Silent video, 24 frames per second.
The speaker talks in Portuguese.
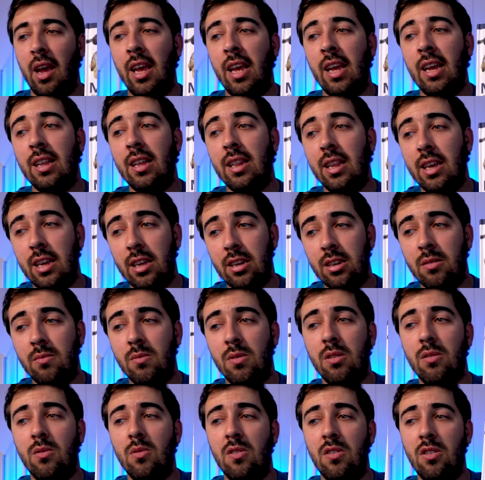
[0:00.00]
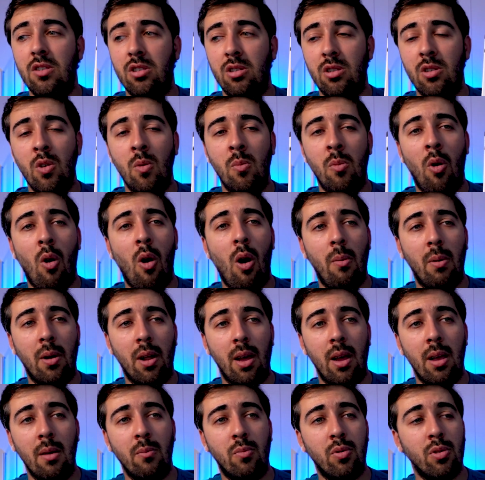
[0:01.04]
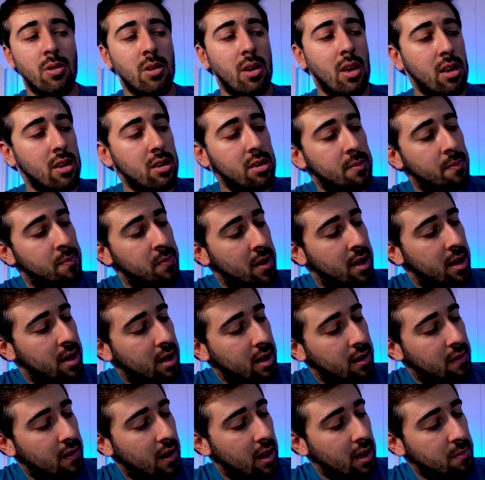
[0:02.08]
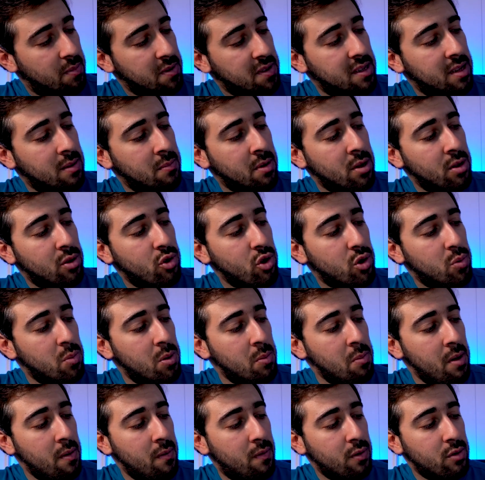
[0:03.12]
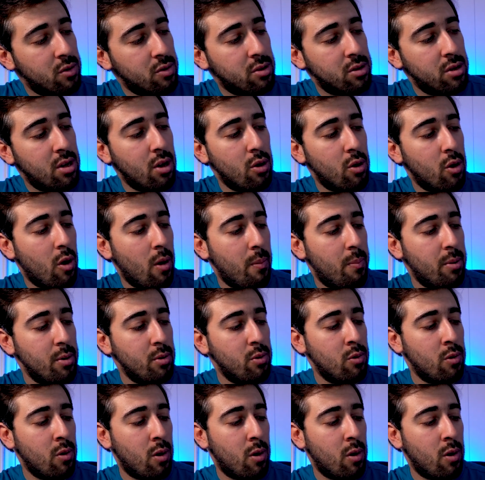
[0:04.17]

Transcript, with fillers: em inglês, portanto, não existe nenhuma obra em português que fala precisamente dos mamíferos da Europa, do